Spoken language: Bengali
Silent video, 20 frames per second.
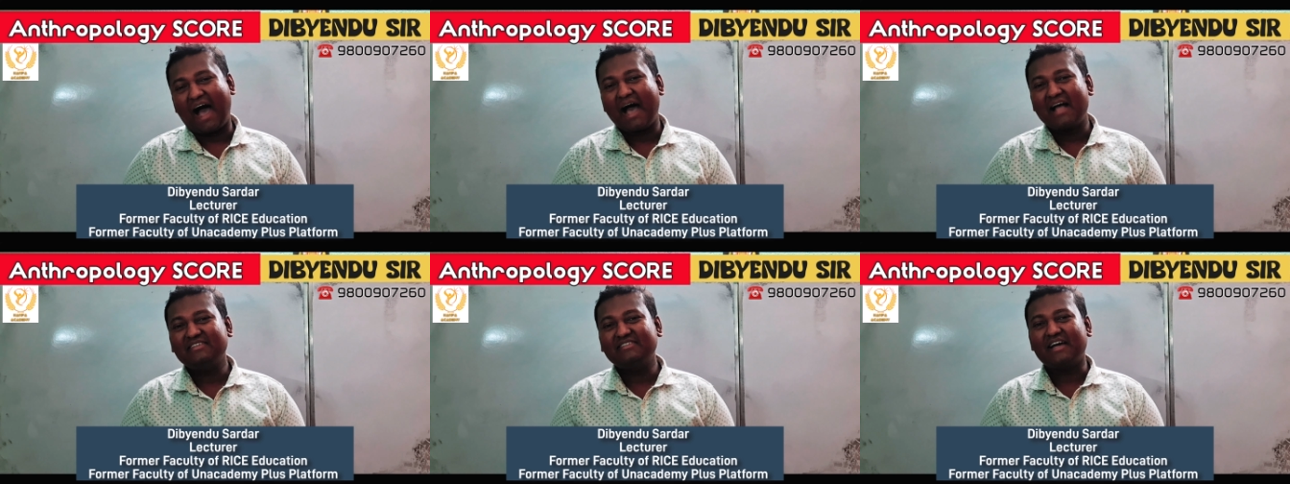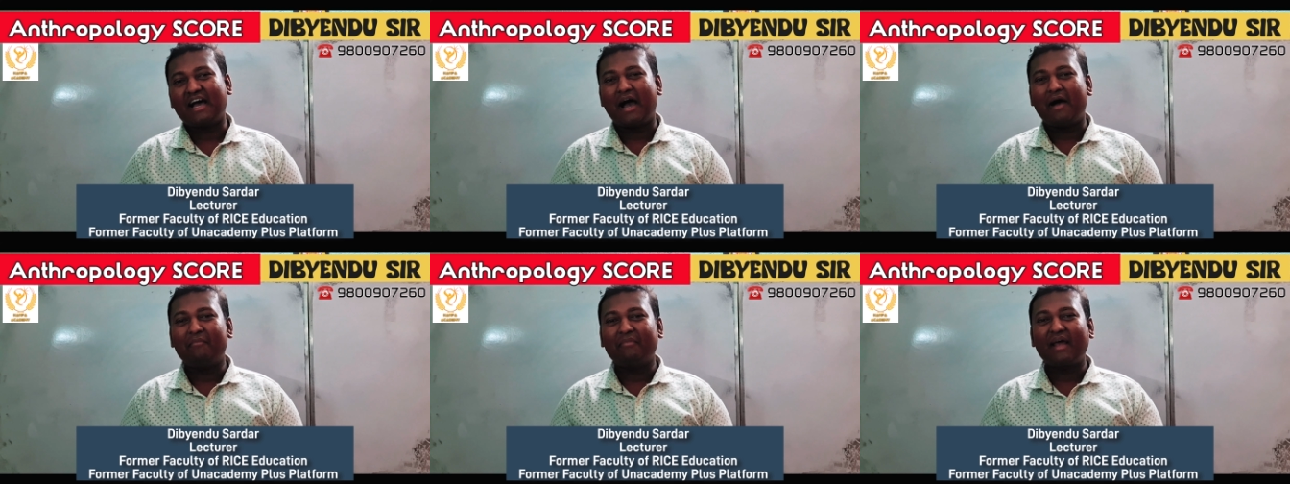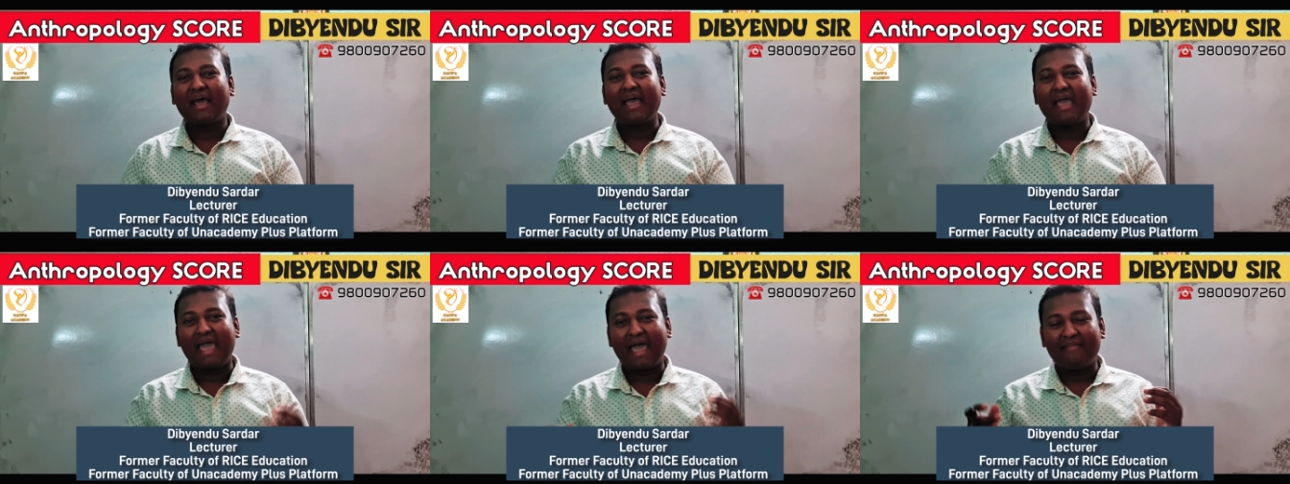আজ
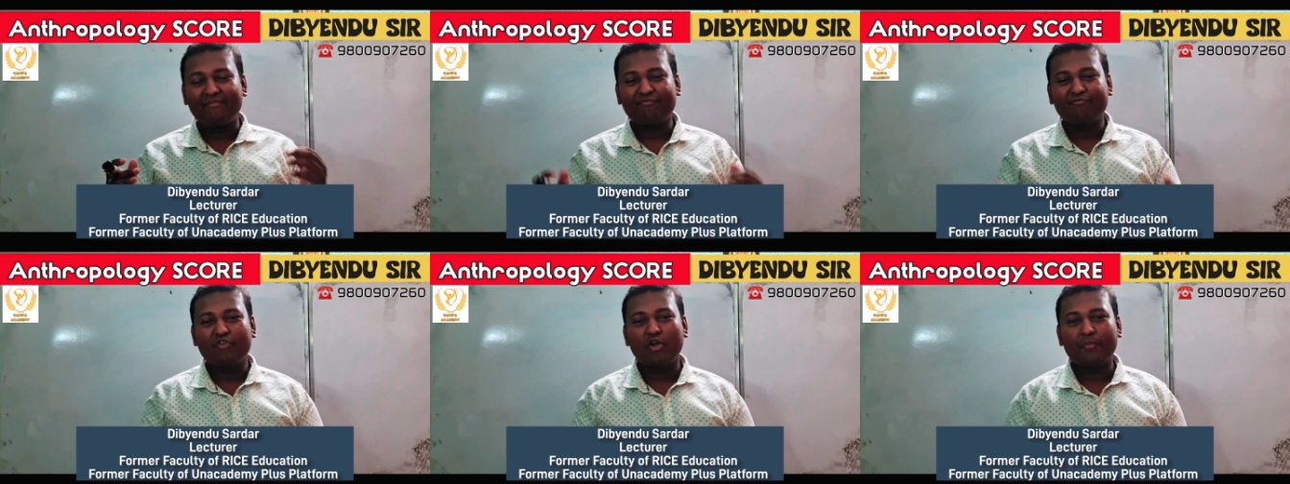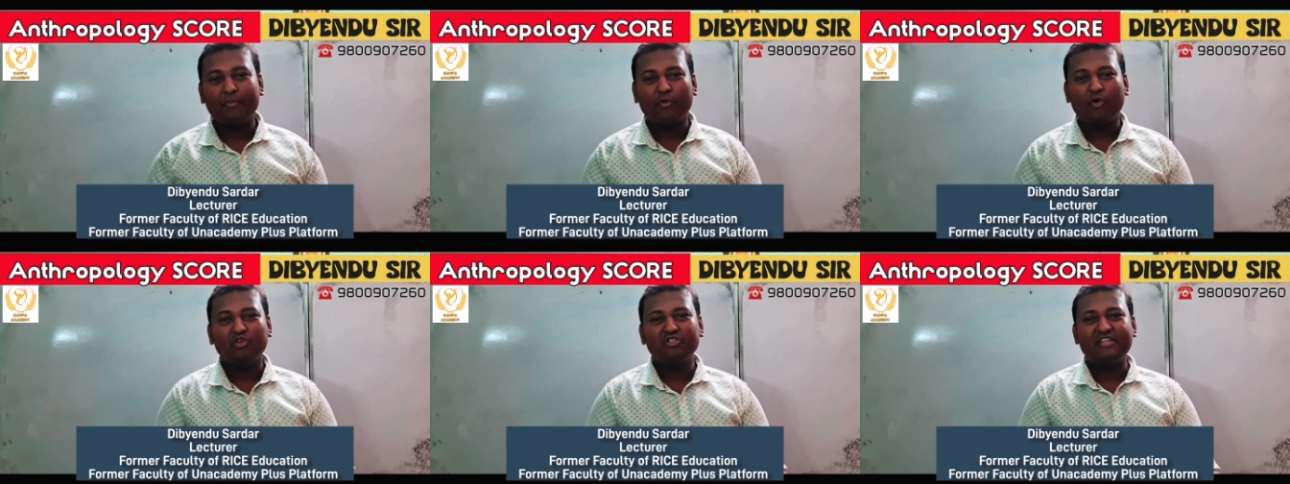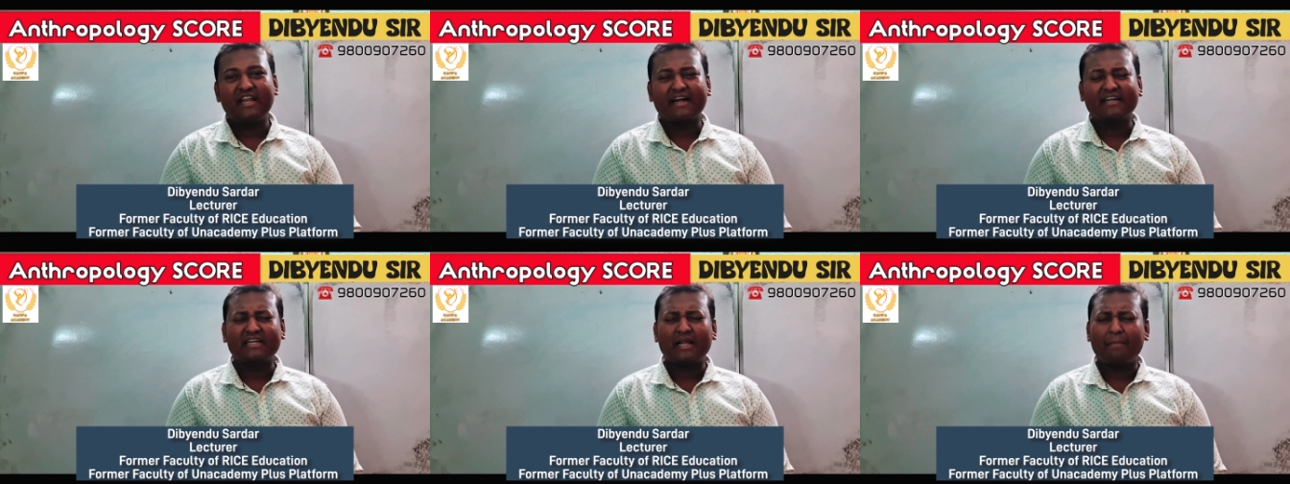আমরা
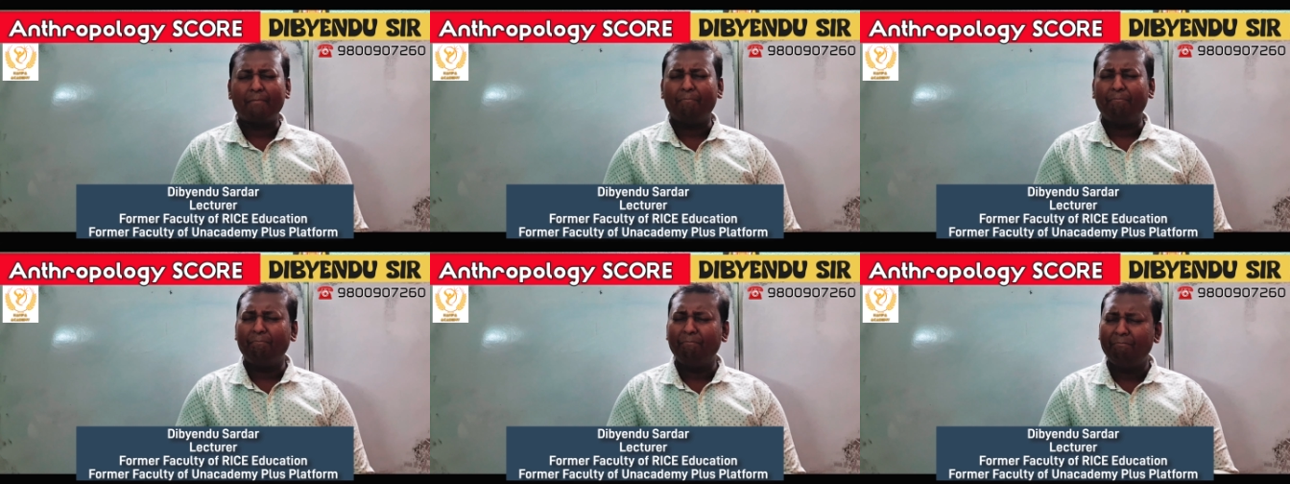অ্যান্থ্রোপোলজির একটা